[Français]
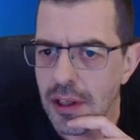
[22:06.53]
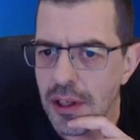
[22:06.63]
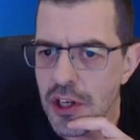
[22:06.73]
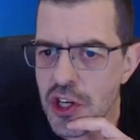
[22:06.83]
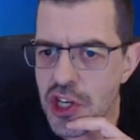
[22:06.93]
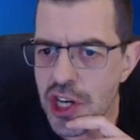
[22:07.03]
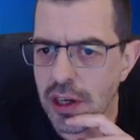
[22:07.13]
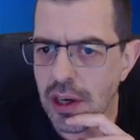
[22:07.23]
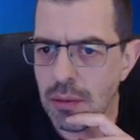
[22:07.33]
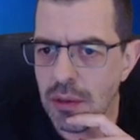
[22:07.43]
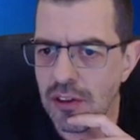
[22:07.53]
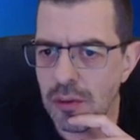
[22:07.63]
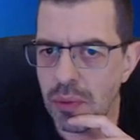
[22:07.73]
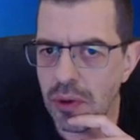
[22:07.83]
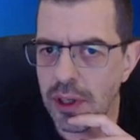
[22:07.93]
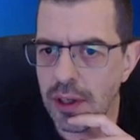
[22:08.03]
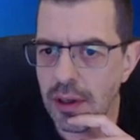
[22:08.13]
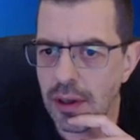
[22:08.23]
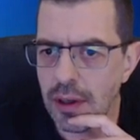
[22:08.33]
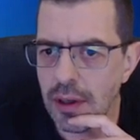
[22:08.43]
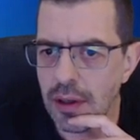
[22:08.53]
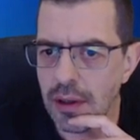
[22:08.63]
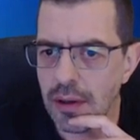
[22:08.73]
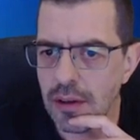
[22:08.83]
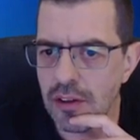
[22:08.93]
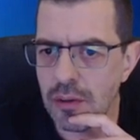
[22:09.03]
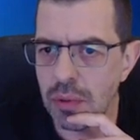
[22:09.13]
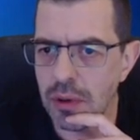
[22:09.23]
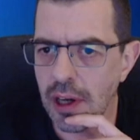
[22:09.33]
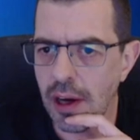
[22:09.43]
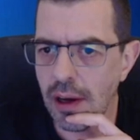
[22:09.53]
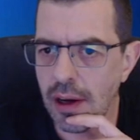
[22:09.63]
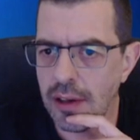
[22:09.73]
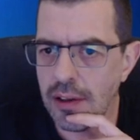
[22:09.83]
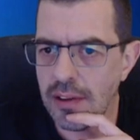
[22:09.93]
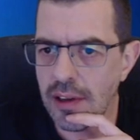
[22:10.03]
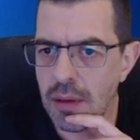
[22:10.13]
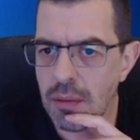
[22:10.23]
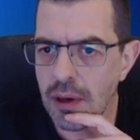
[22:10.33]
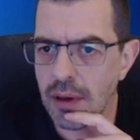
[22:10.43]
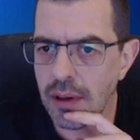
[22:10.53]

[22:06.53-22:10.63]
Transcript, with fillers: Chaque ennemi spawné spawnera un item.